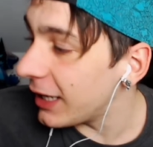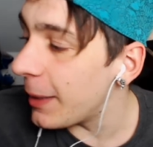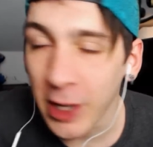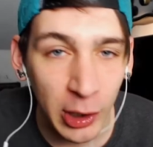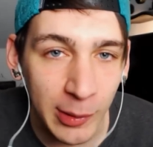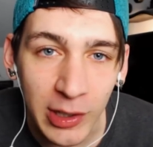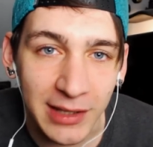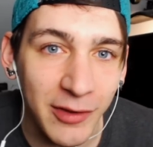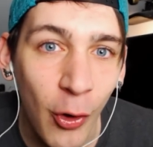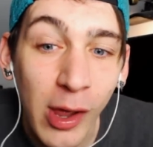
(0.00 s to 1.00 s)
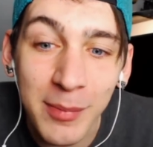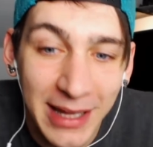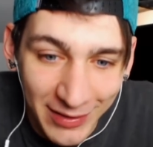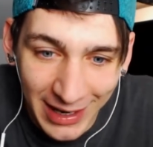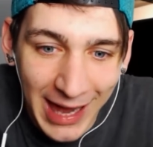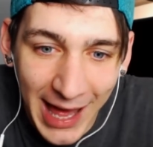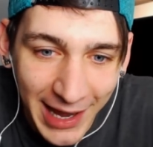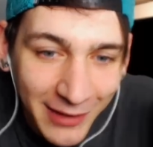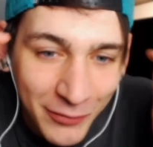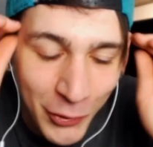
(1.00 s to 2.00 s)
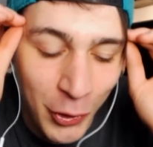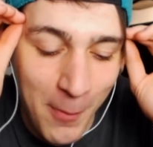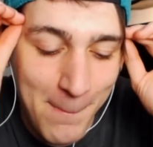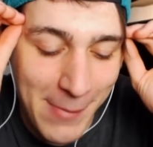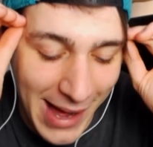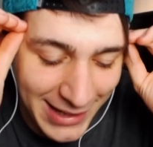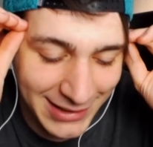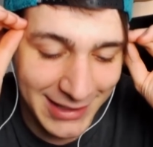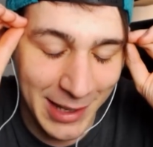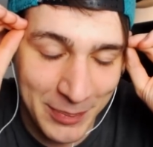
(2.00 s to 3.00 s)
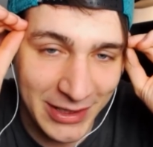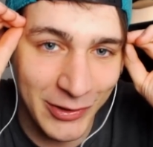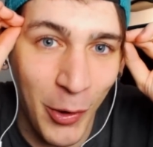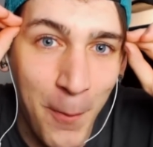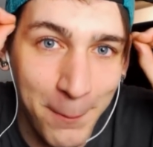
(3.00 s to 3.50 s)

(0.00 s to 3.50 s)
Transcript: Le pecore morivano e mi dava la lana. Non ho mai capito